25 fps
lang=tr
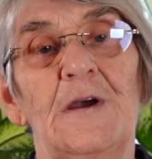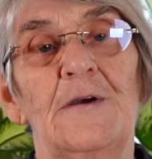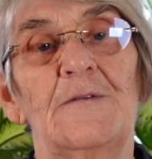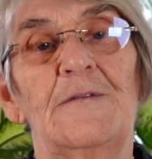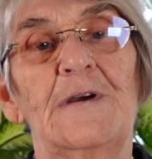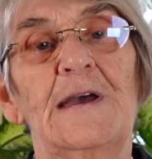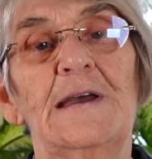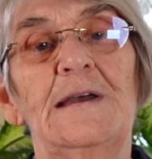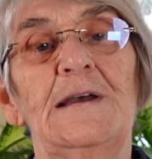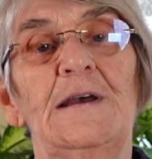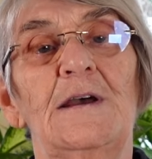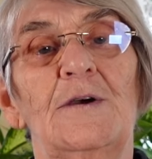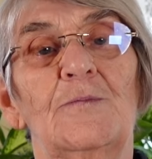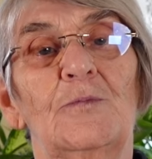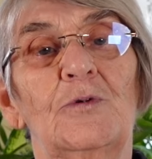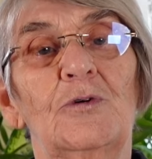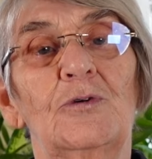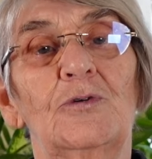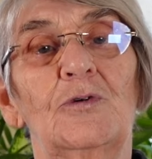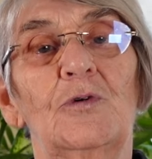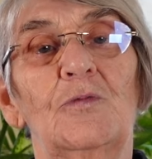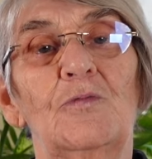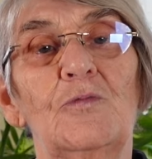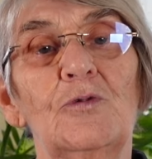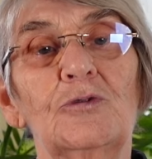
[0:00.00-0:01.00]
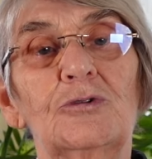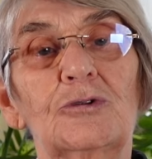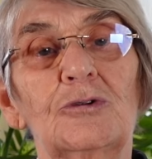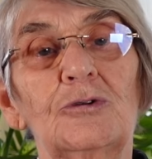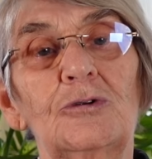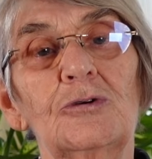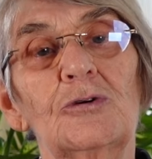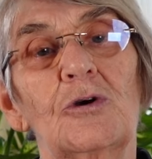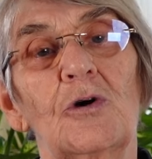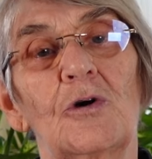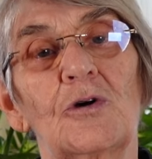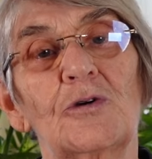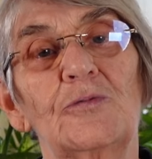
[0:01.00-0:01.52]
Ve bu
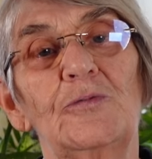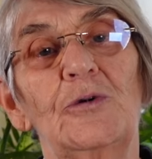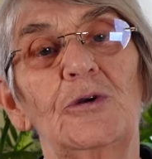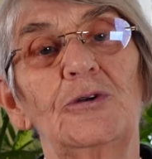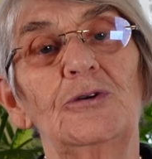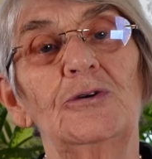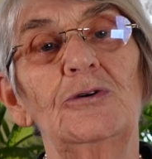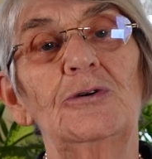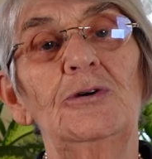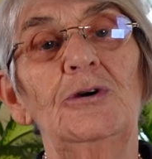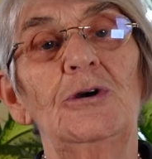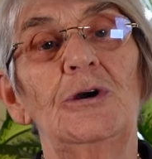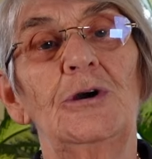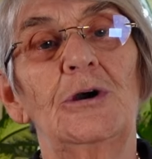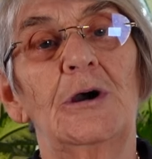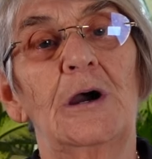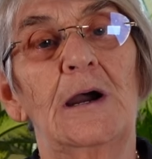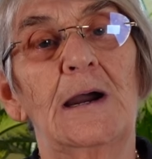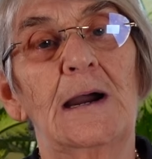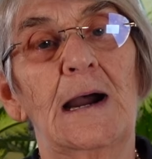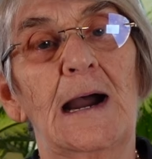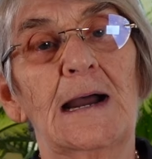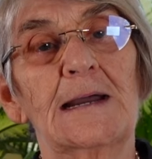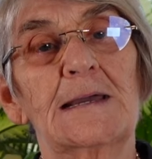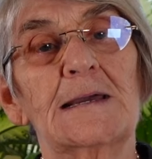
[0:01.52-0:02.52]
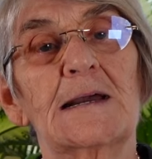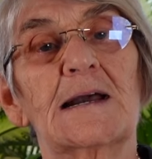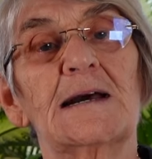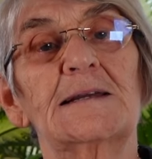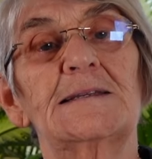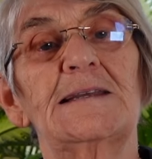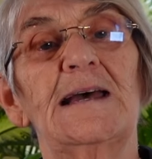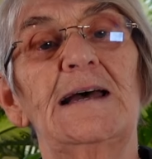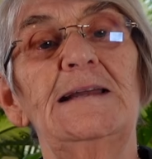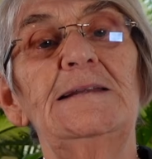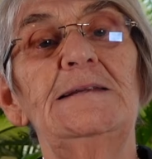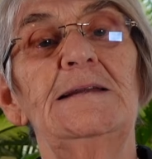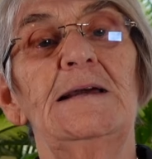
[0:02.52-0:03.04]
mutluluk hormonu e,
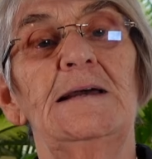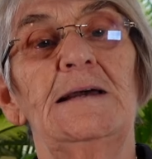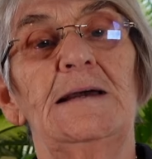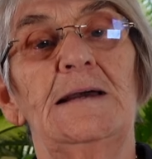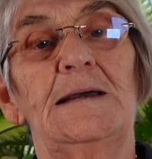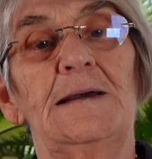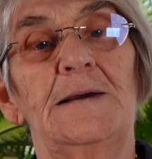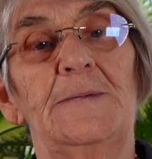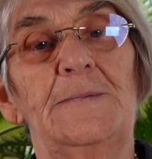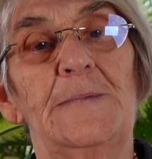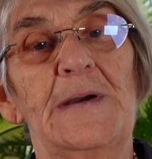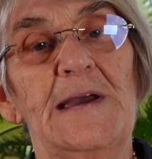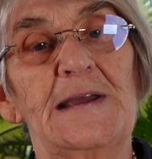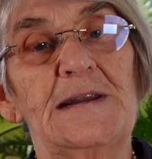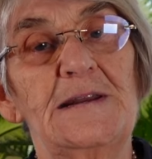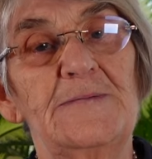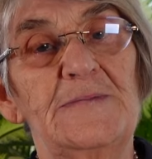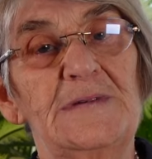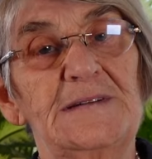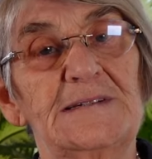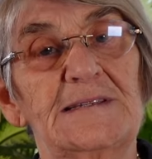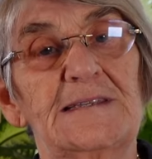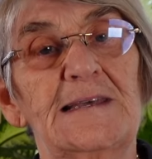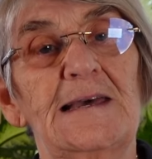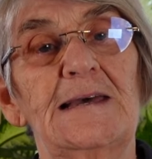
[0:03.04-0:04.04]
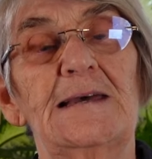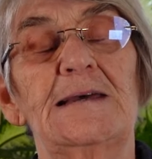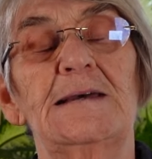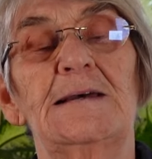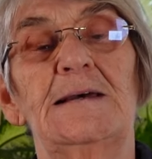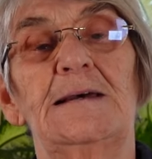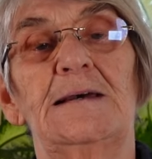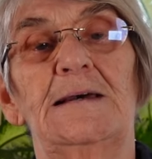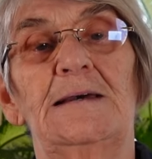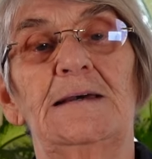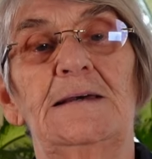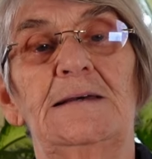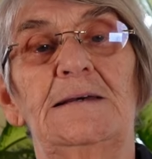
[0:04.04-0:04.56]
hakikaten e, beynimizde
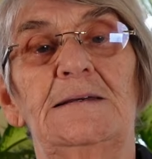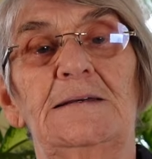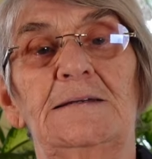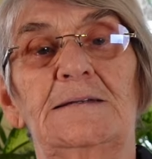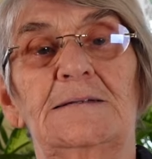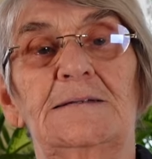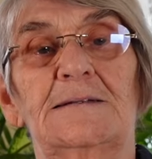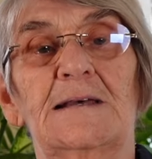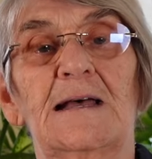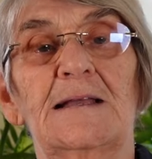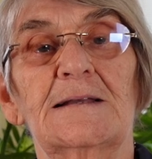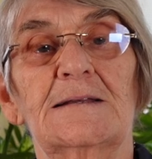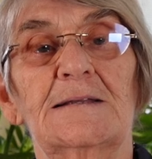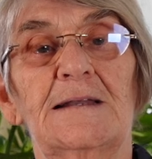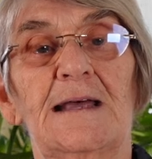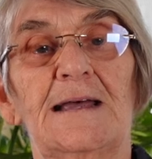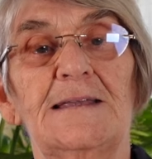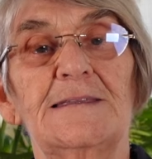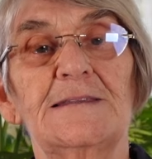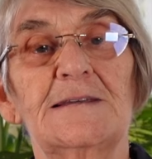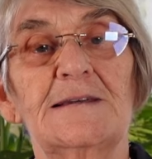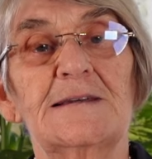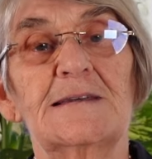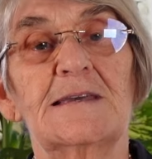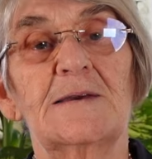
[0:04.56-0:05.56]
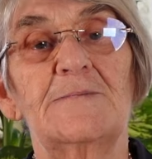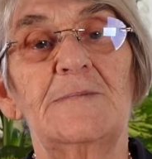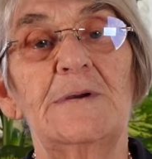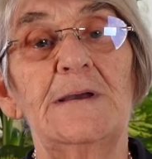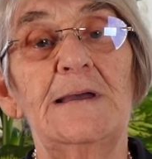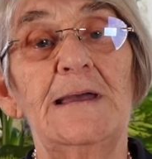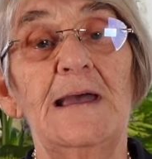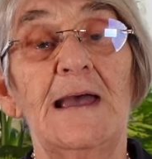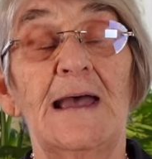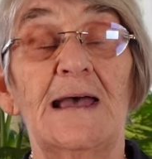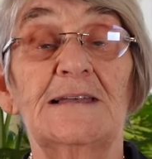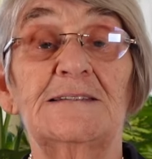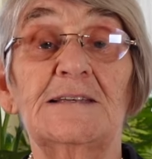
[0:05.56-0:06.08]
e, salgılandığı
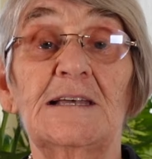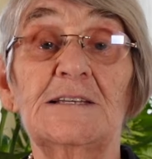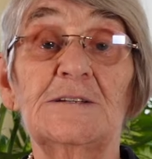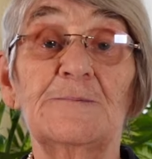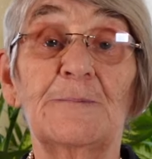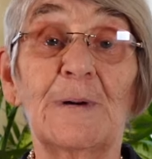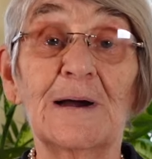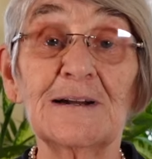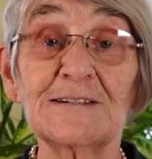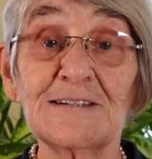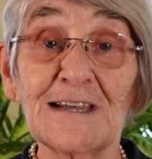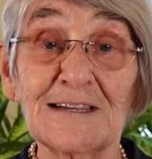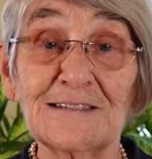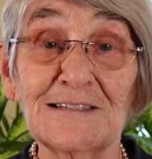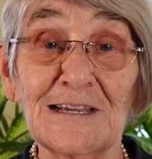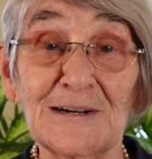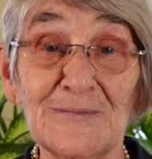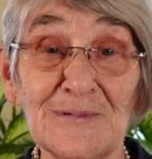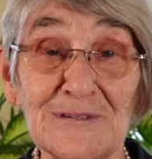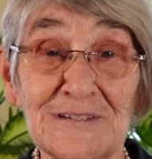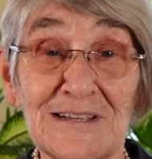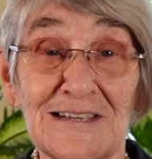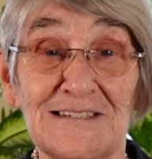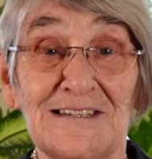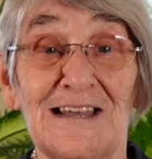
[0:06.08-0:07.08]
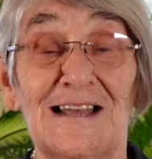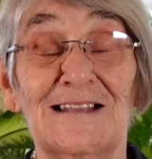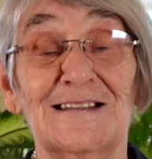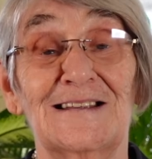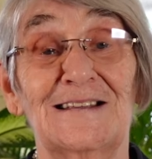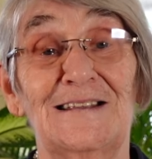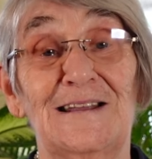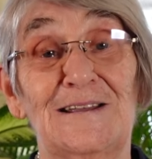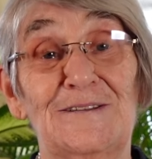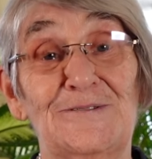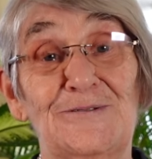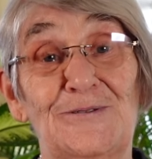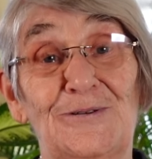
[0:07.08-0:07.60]
gibi esas bağırsaklarımızda
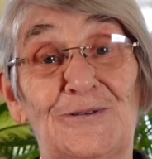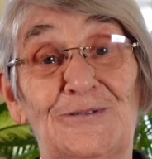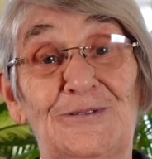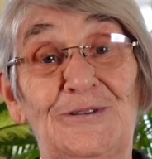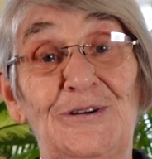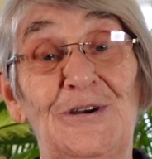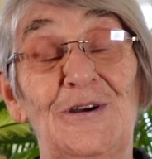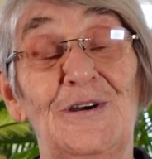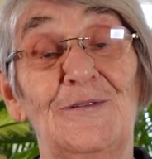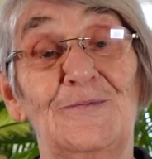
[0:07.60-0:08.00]
salgılanıyor.